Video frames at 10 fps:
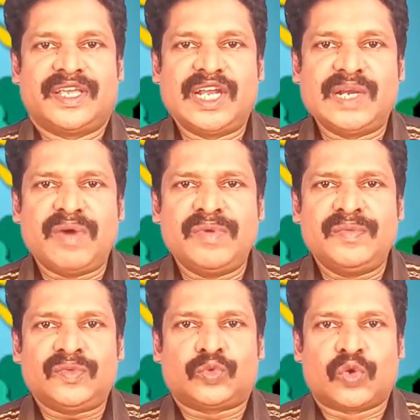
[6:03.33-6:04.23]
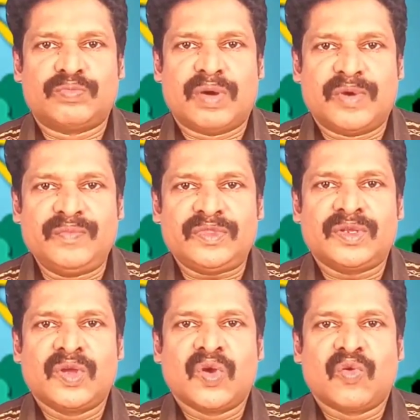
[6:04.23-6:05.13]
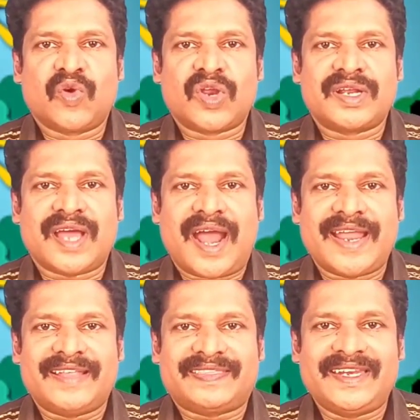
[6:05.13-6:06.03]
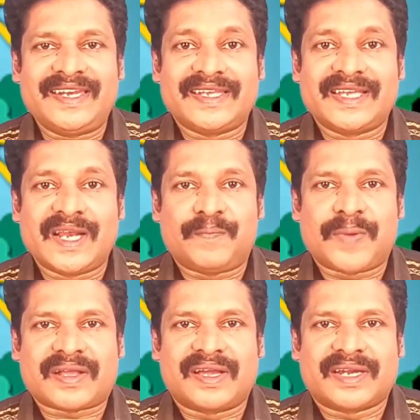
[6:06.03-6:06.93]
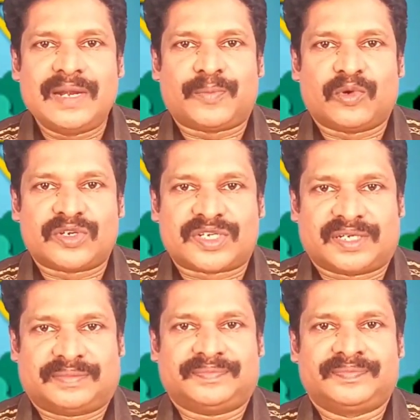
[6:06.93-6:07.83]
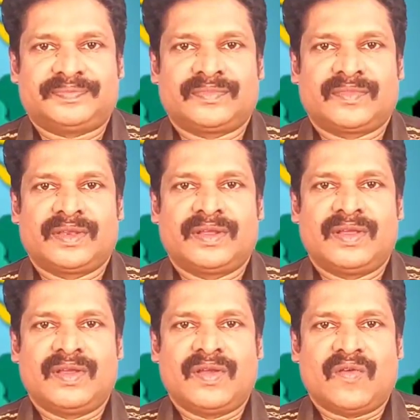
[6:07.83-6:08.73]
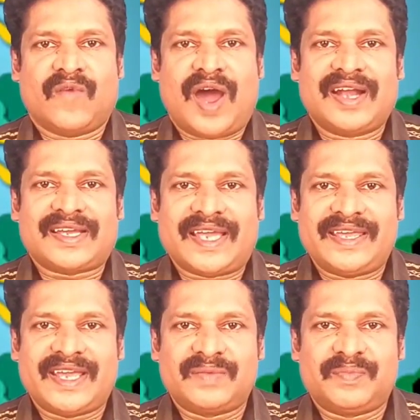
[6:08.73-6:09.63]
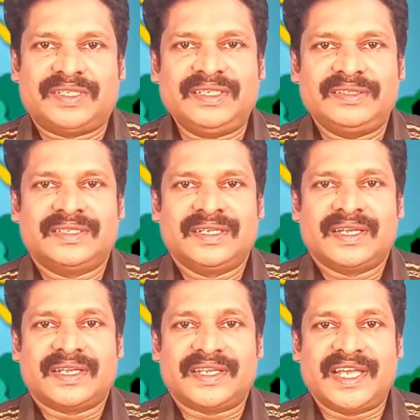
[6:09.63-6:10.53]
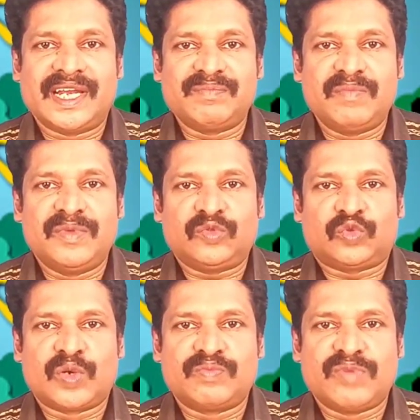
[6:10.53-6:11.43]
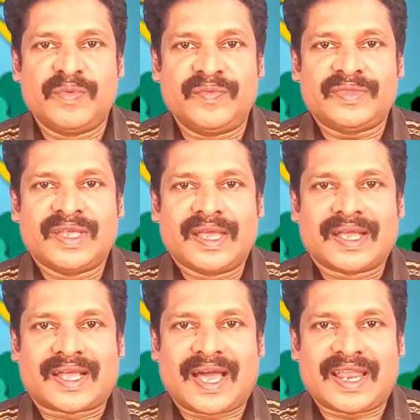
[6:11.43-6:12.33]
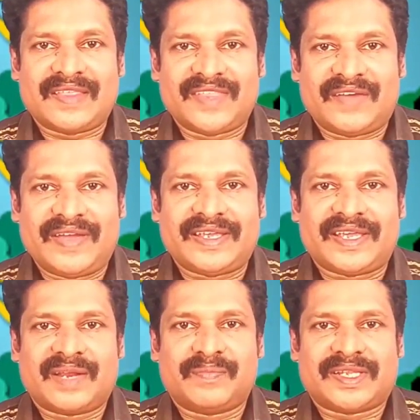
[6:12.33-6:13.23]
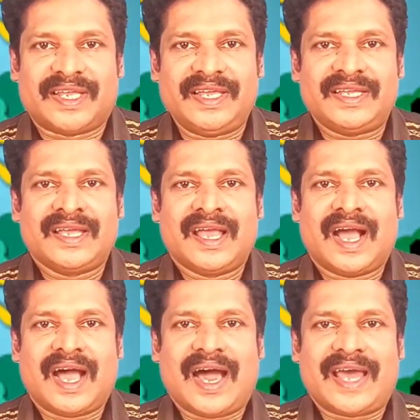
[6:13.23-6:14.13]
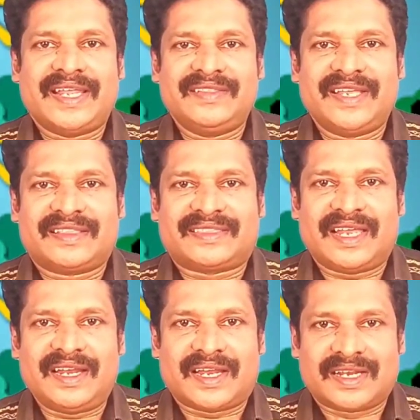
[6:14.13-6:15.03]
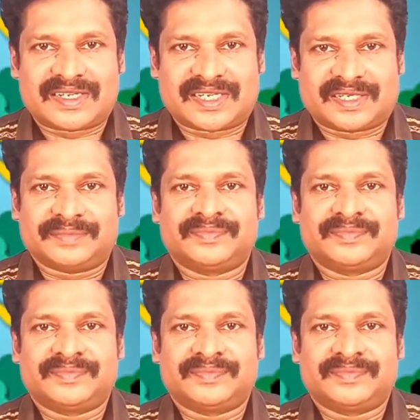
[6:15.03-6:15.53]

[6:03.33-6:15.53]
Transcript: இன்பமும் துன்பமும் ஒரு நாணயத்தின் இரு பக்கங்கள் போன்று வாழ்க்கை என்பது இன்பமும் துன்பமும் கலந்தவை என்பதை அறிந்திருத்தல் நன்று